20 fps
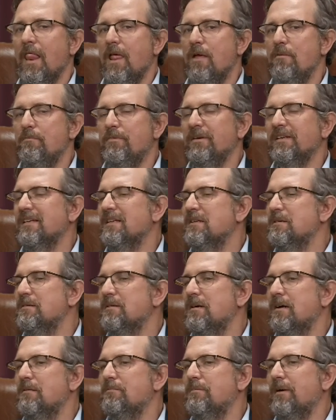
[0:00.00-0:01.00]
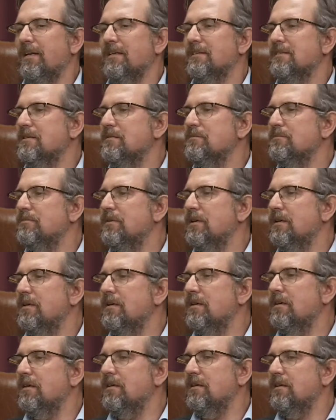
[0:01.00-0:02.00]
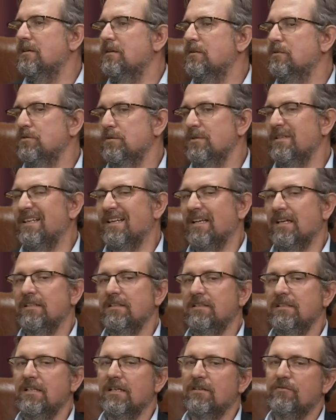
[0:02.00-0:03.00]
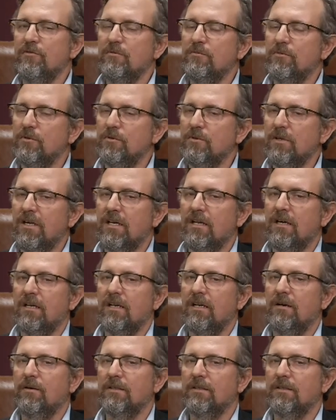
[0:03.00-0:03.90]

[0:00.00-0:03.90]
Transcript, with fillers: empiezan a aparecer, eh, inclusive en Argentina, que fue muy dura la,